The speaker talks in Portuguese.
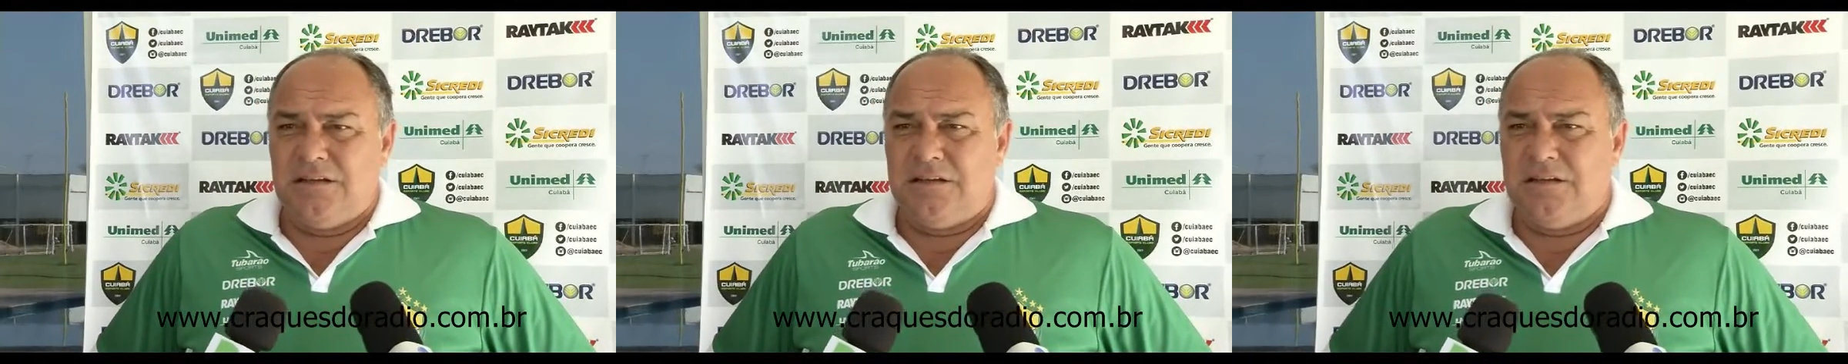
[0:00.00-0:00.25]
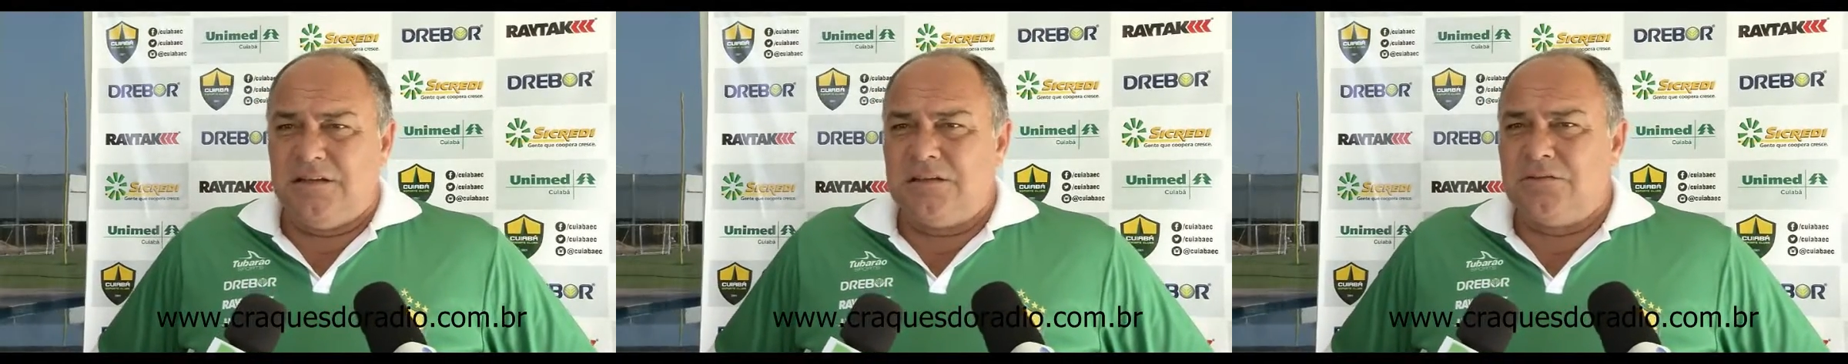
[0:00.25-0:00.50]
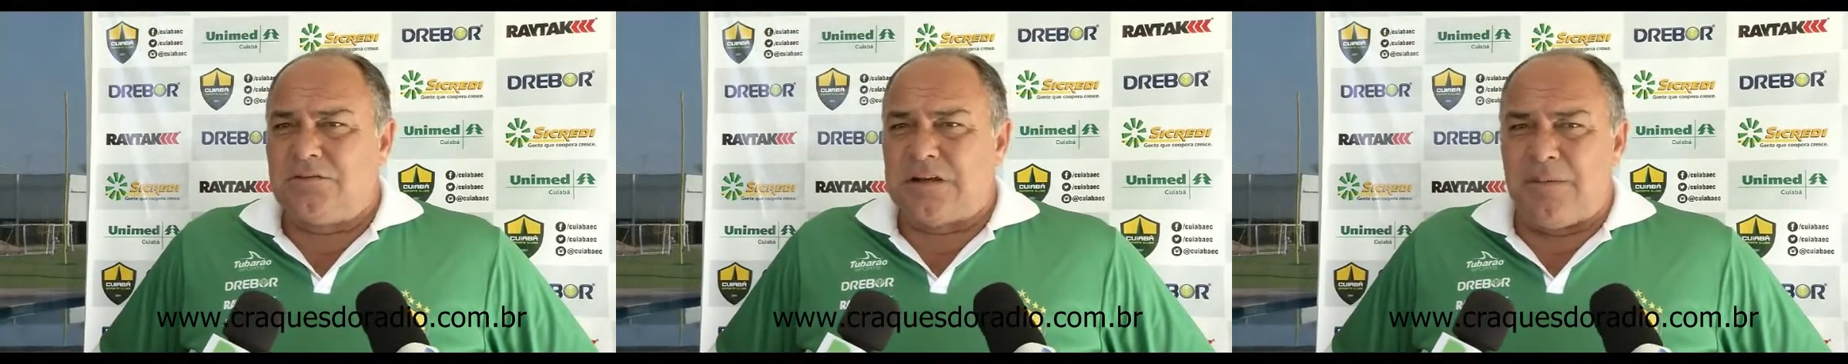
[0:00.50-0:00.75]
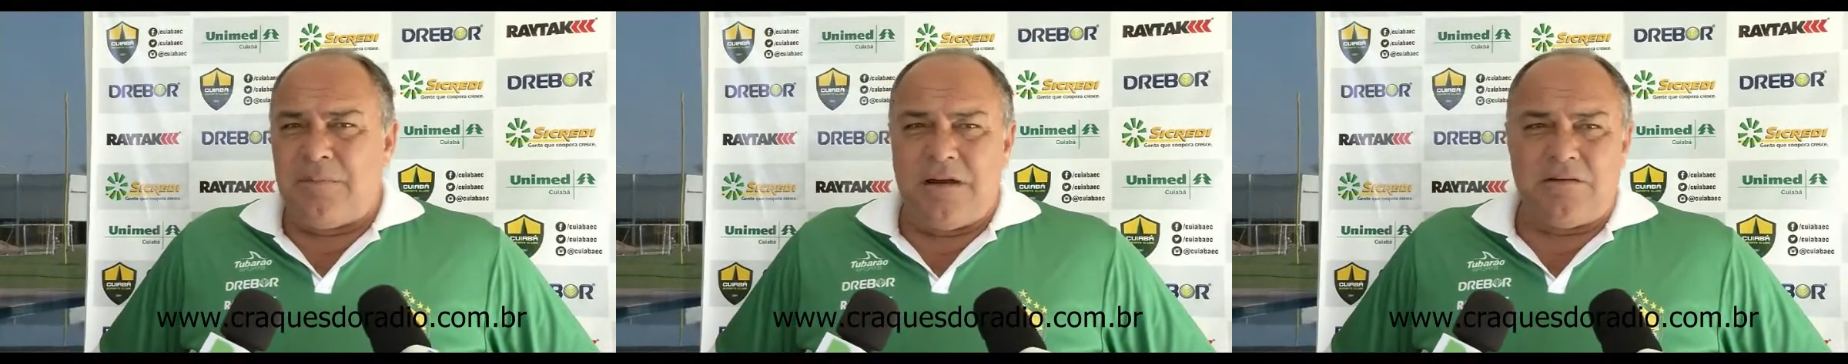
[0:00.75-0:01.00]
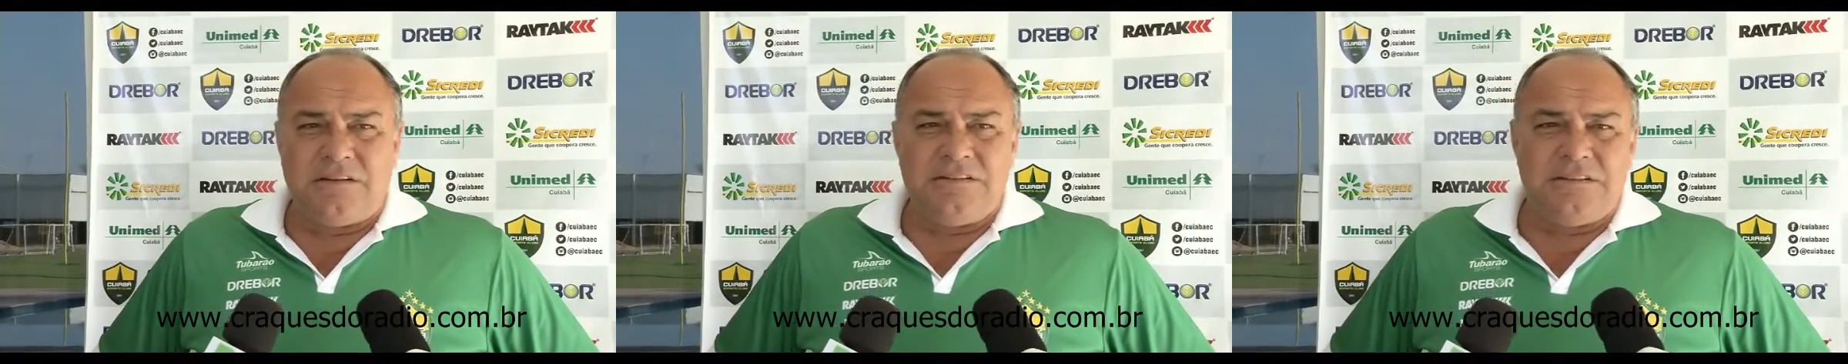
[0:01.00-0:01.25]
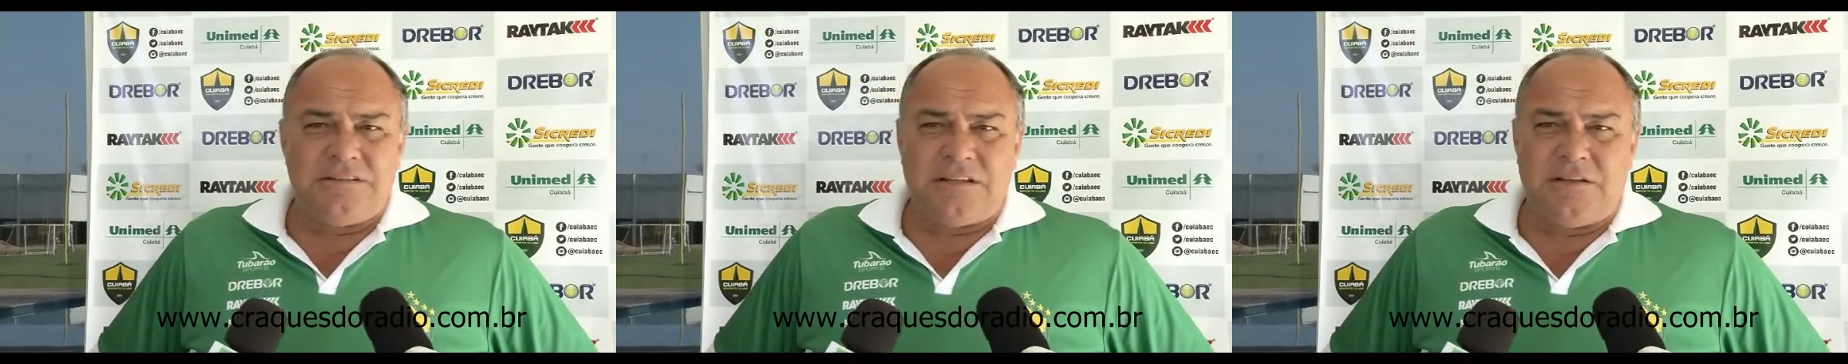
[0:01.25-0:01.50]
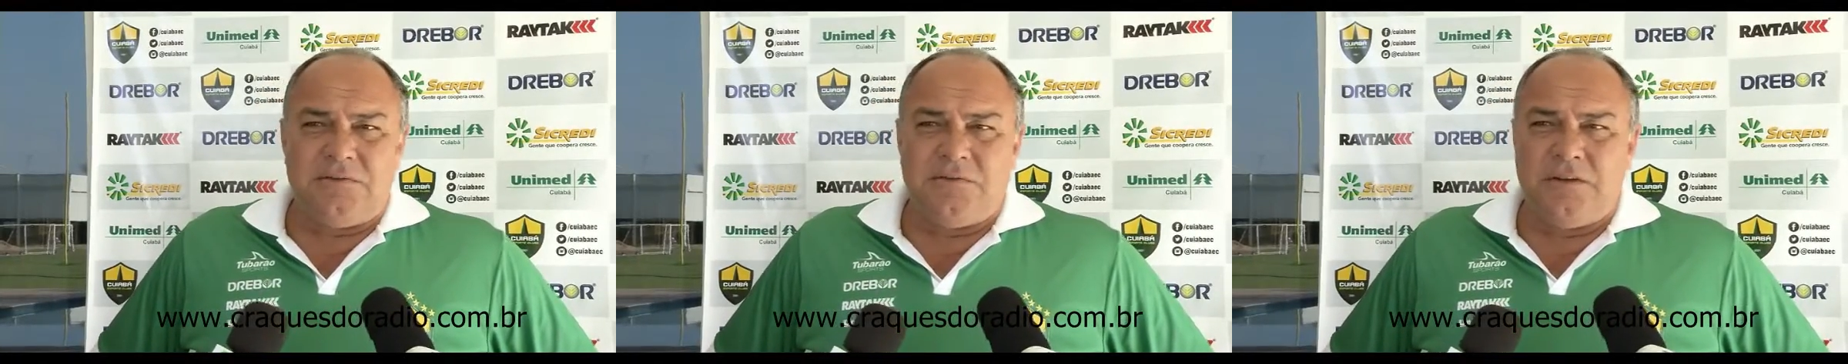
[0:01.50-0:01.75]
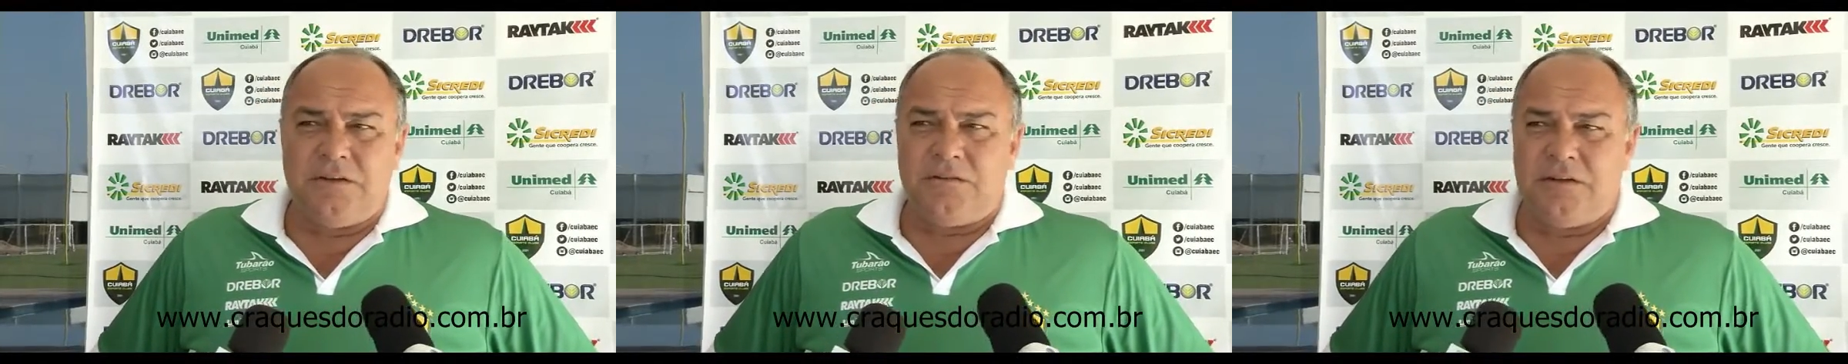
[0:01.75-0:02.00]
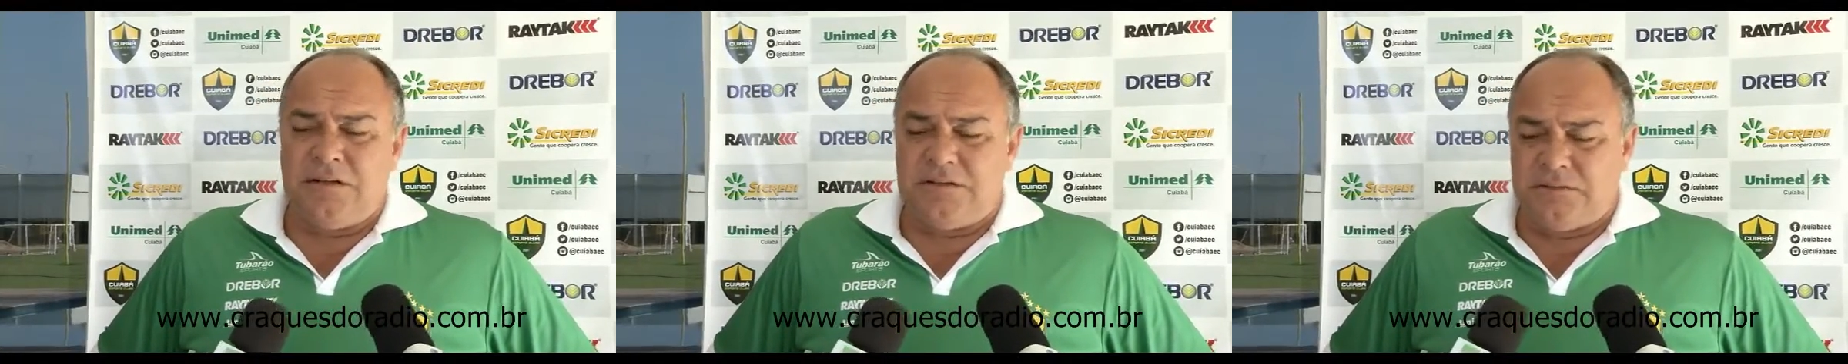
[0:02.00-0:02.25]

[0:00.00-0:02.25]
E dentro do trabalho que a gente tem feito aí,